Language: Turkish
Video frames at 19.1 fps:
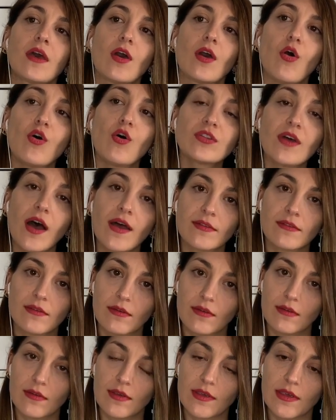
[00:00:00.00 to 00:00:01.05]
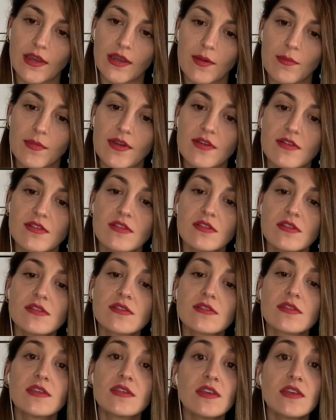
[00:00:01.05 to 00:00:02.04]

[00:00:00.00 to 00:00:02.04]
Oradan girebilirsiniz.